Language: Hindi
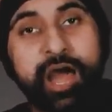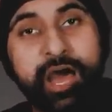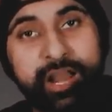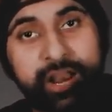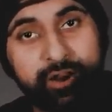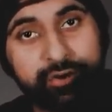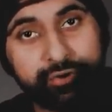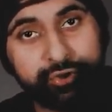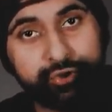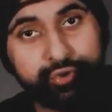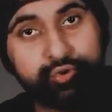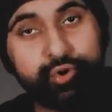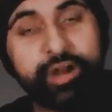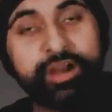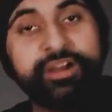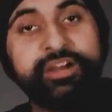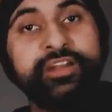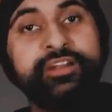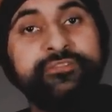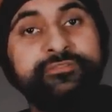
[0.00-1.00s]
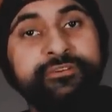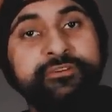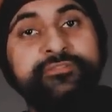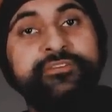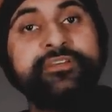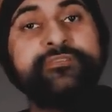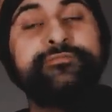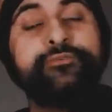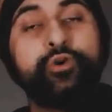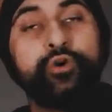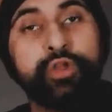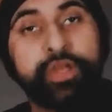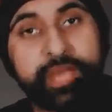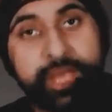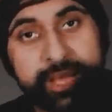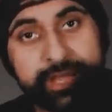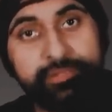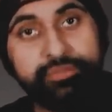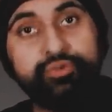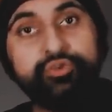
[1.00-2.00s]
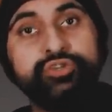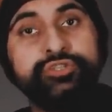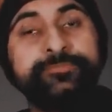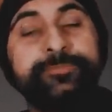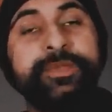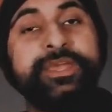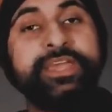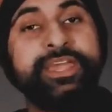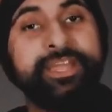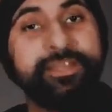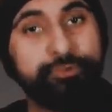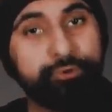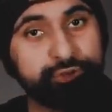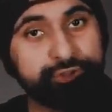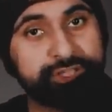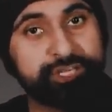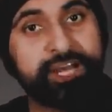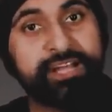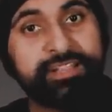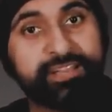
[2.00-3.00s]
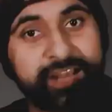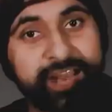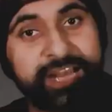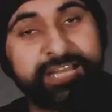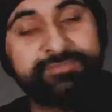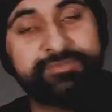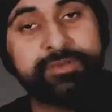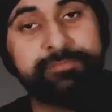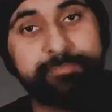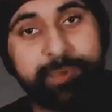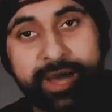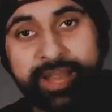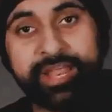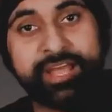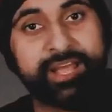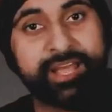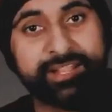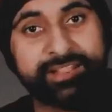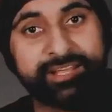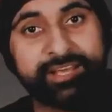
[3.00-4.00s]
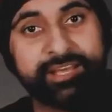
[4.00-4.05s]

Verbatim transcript: अराउंड 254 हिंदूज भी इन गुजरात राइट्स में मारे गए